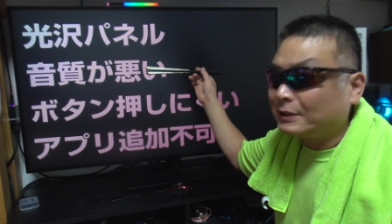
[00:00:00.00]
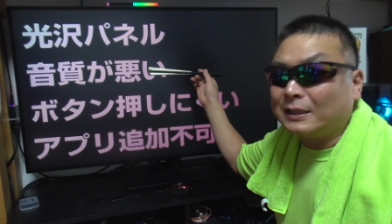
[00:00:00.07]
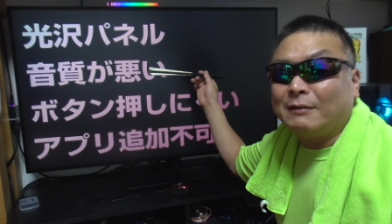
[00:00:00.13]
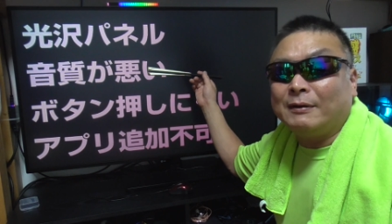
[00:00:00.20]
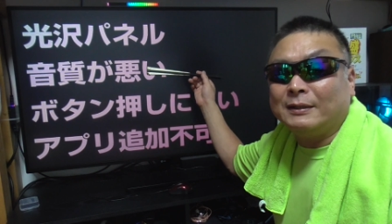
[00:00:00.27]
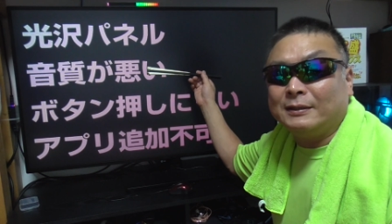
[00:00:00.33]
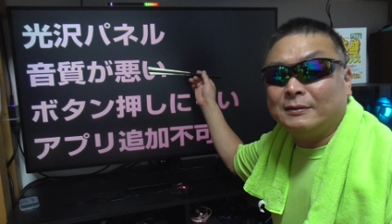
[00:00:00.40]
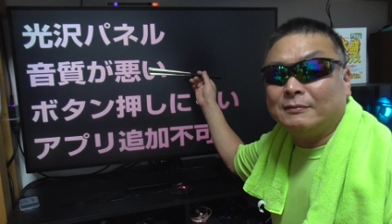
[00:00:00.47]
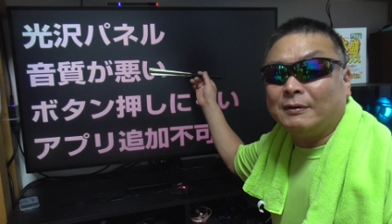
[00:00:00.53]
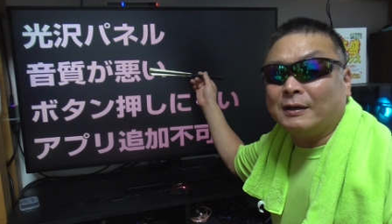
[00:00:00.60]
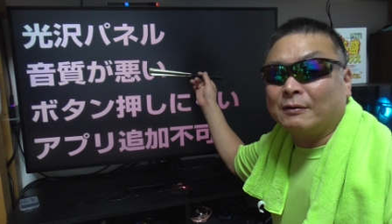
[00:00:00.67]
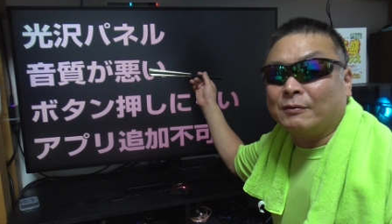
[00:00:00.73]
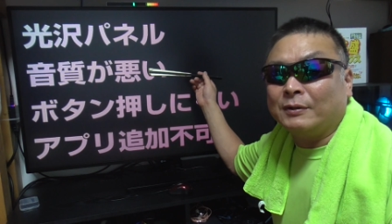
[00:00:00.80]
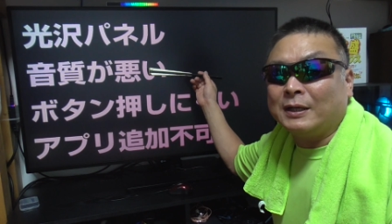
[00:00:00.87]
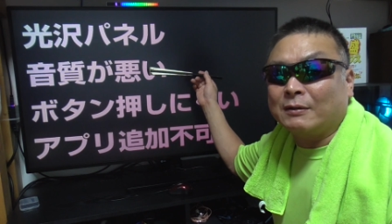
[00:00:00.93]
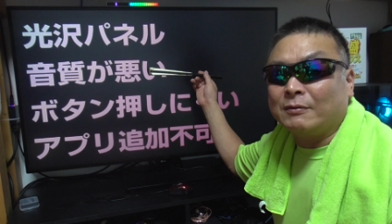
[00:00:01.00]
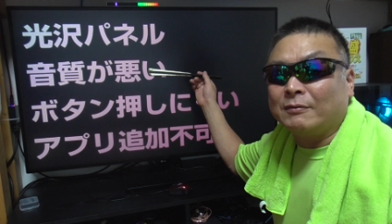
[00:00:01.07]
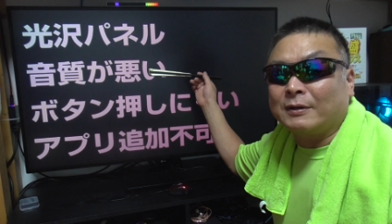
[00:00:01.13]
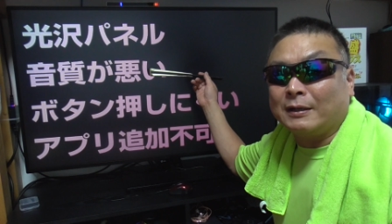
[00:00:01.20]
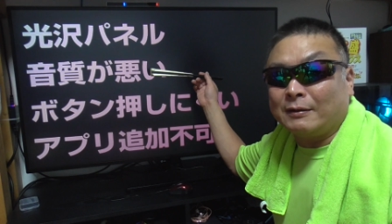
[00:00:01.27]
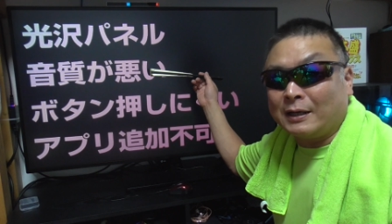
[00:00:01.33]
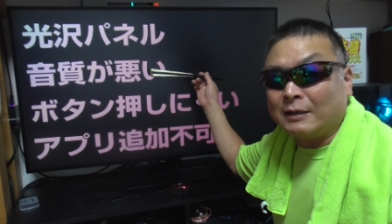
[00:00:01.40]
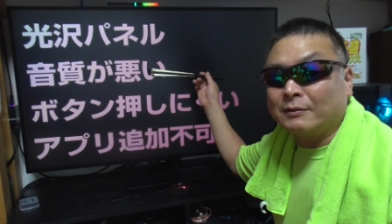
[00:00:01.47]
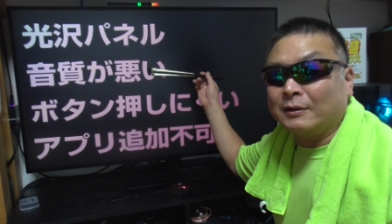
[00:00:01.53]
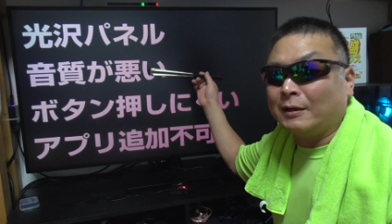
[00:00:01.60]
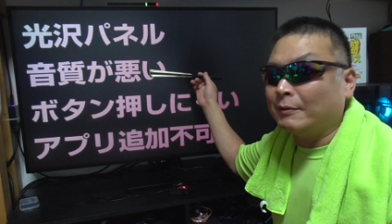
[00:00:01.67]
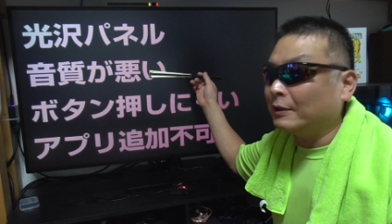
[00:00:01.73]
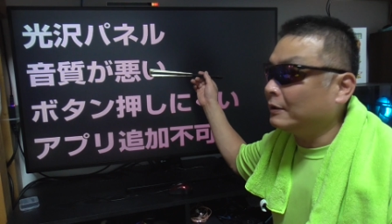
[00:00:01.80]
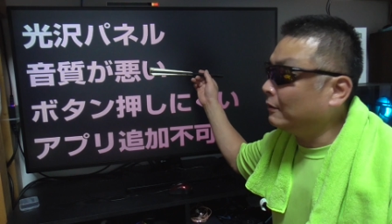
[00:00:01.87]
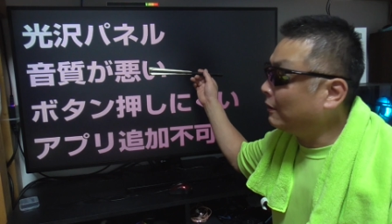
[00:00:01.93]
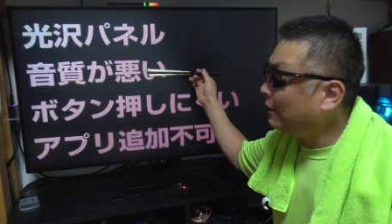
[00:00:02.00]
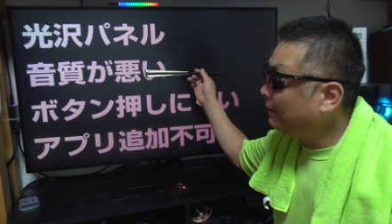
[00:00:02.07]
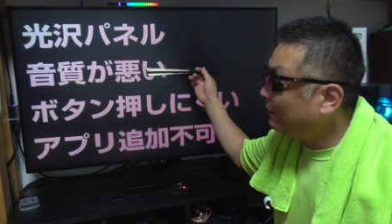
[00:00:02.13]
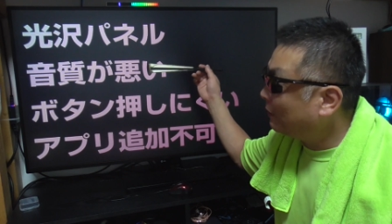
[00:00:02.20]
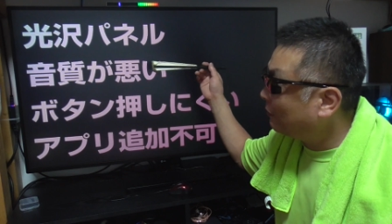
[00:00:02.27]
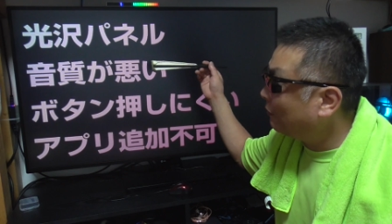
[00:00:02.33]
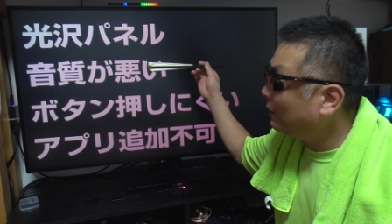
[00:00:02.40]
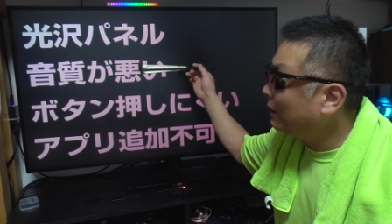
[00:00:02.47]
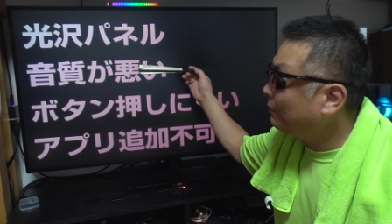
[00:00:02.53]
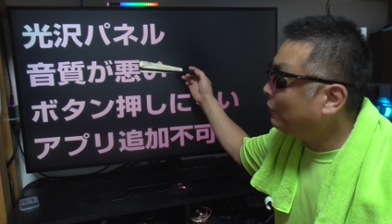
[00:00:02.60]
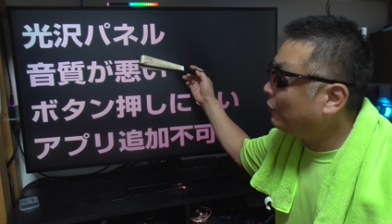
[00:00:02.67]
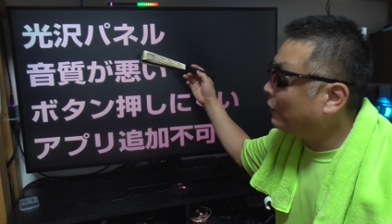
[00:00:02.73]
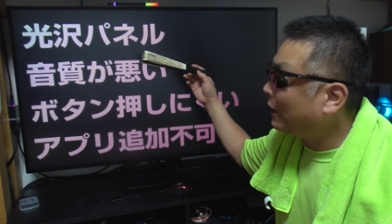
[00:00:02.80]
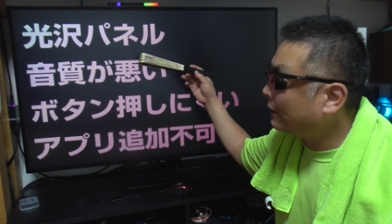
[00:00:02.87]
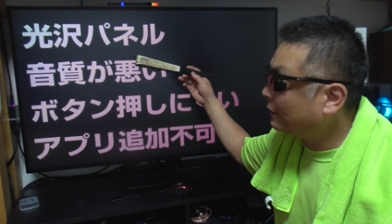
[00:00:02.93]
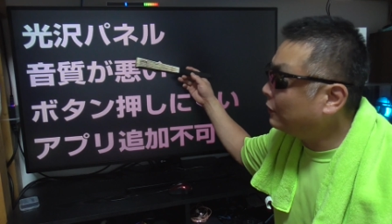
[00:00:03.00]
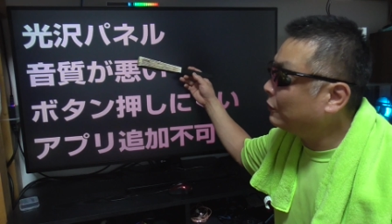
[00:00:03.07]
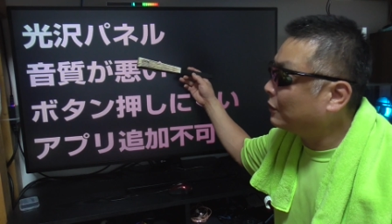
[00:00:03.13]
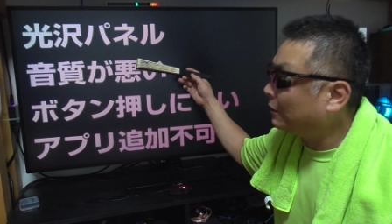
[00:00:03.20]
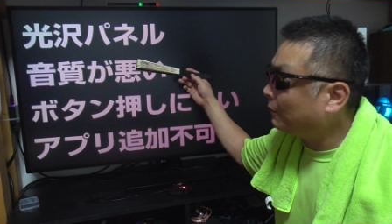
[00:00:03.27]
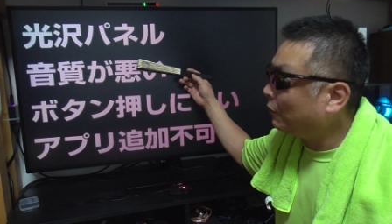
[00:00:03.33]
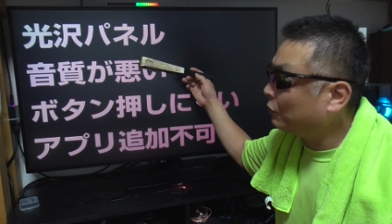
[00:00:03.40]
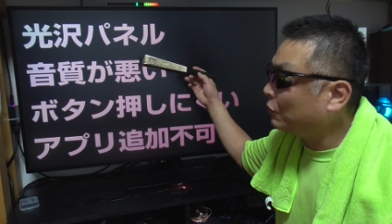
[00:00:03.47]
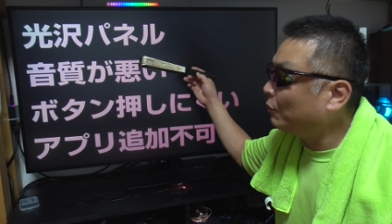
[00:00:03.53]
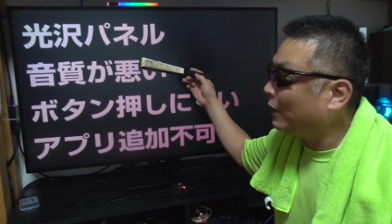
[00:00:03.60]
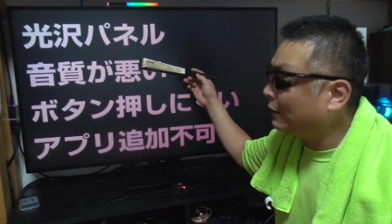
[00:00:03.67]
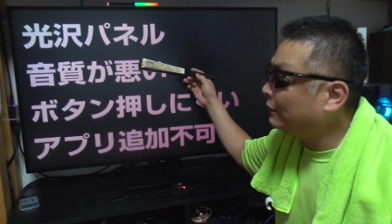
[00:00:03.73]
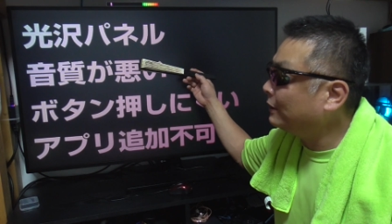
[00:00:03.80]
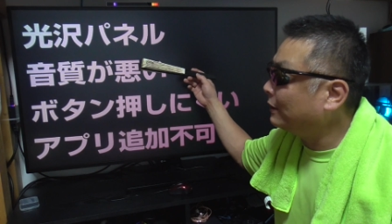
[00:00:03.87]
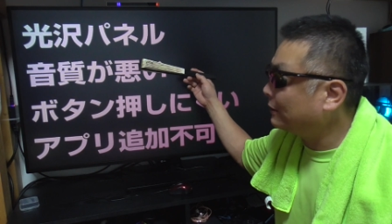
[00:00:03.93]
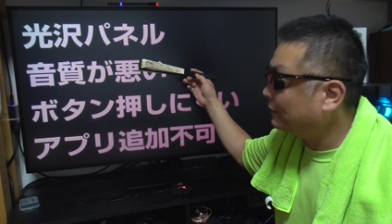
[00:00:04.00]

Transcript: 質が悪いのはこれは今回のハードが悪いので、まあ、ここはもうはっきり言っておけば音悪い